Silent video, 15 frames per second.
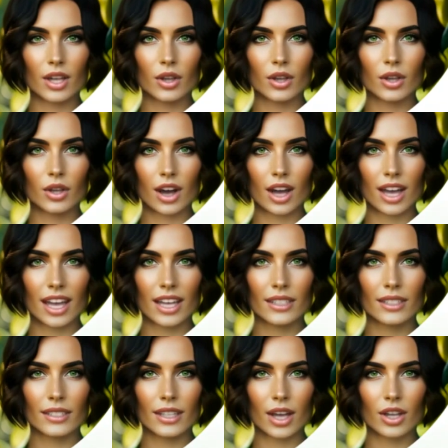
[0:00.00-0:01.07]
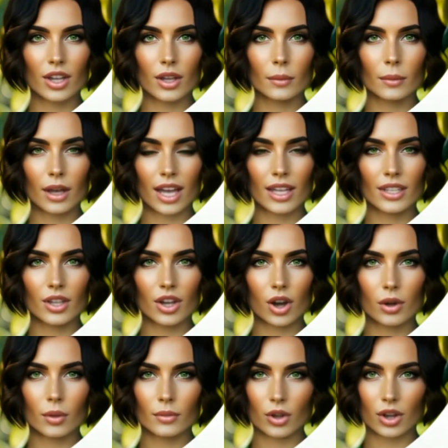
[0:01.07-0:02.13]
పెరిగిపోతుంది
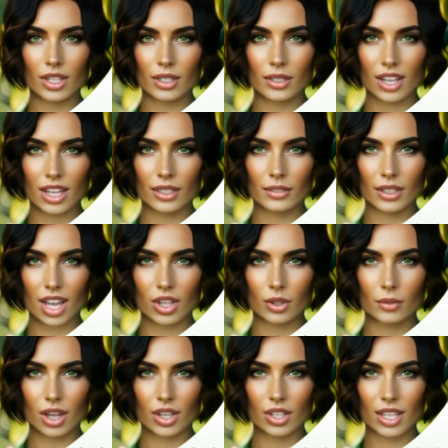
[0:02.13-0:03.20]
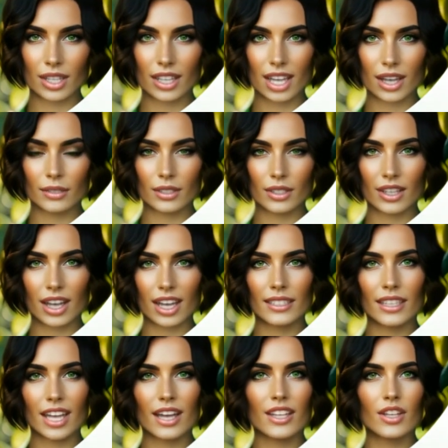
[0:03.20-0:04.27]
ఇలాంటప్పుడు కలబంద గుజ్జులో
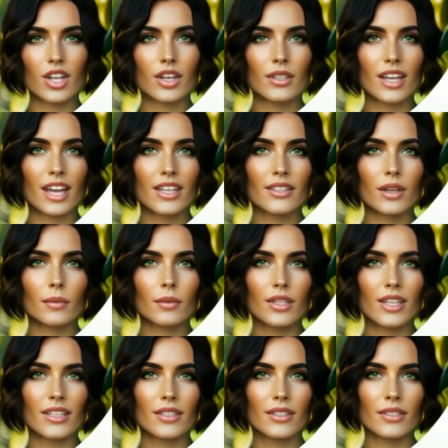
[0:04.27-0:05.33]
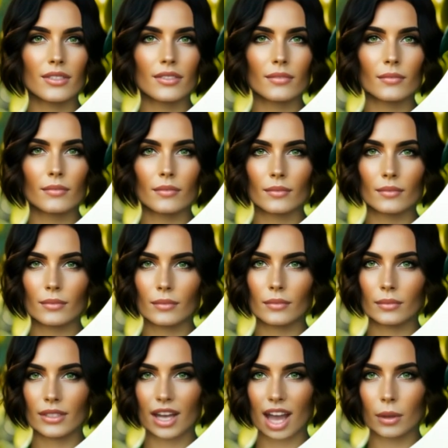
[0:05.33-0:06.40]
చెంచా నిమ్మరసం కలిపి దాన్ని
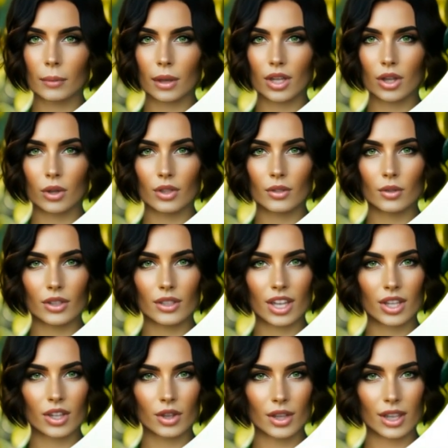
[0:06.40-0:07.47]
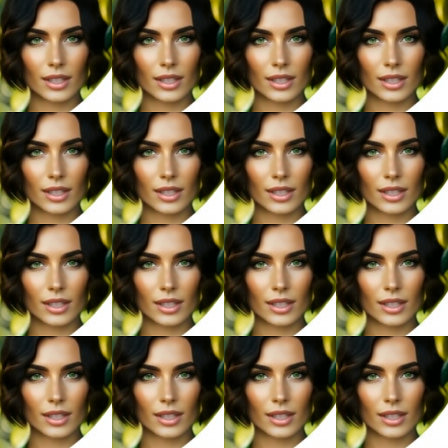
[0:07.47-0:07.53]
ముఖం మెడ చేతులు